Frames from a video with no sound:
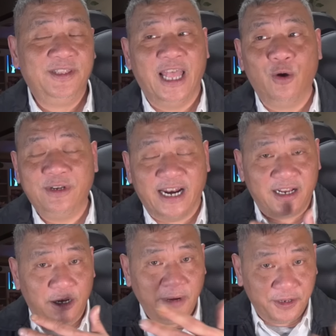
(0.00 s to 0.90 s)
Nếu
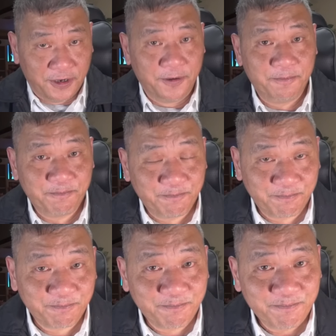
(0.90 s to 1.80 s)
tranh cử bình thường,
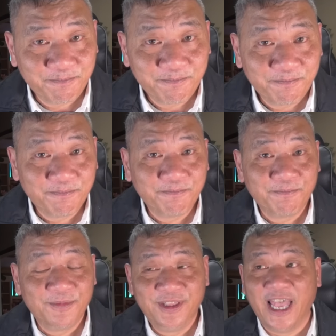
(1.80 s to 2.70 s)

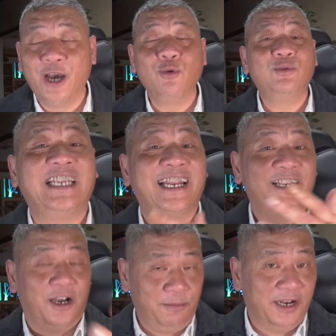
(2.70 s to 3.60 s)
nếu
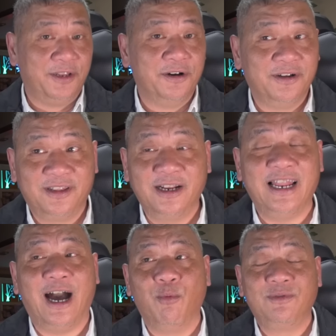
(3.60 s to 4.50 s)
tranh cử bình thường,
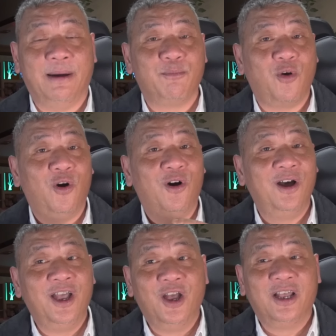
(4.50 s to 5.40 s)
tức là ông Trump có
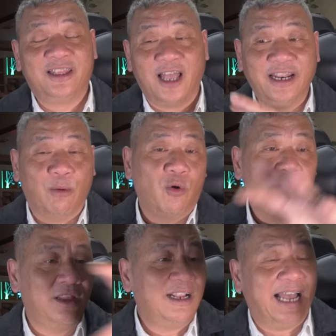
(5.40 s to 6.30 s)
tên ông
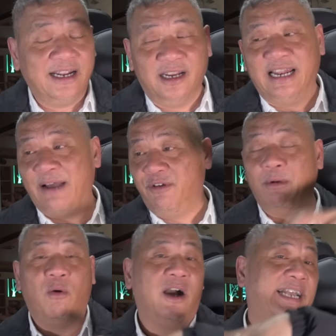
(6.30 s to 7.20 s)
có tất cả trên lá phiếu
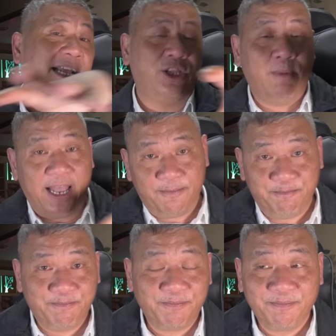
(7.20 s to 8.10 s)
bầu ở các tiểu bang.
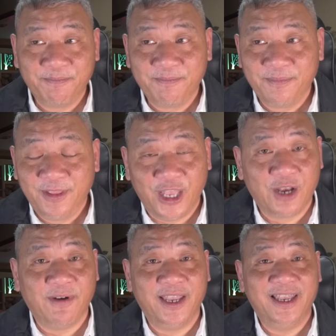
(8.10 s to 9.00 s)
Thì
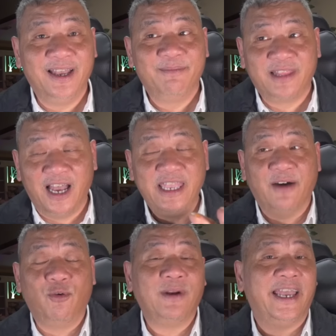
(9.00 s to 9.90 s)
quý vị, tới
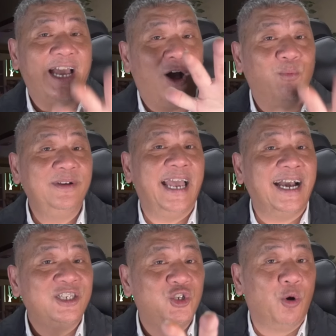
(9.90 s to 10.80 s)
giờ phút này ông
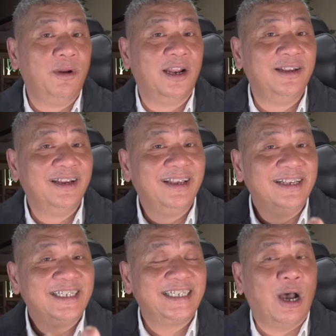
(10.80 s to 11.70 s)
gác Joe Biden
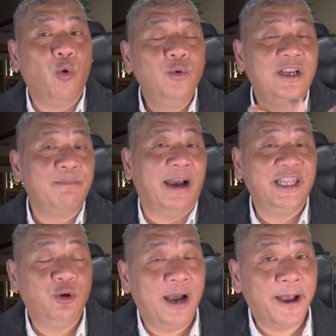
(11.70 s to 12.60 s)
6 trên 7
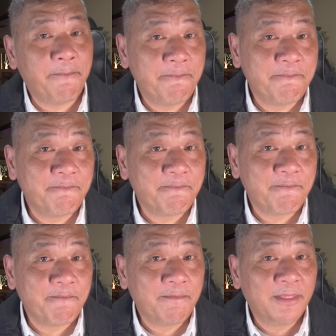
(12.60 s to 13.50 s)
tiểu bang.
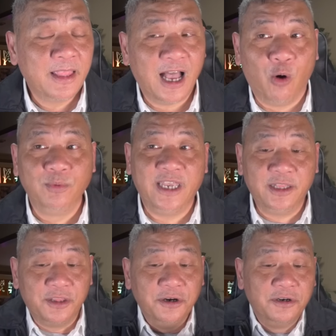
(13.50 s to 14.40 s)
Ông chỉ
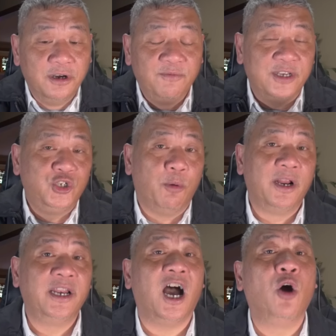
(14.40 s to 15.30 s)
tương đương với Joe
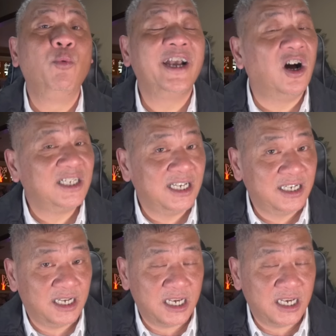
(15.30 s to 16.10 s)
Biden ở Wisconsin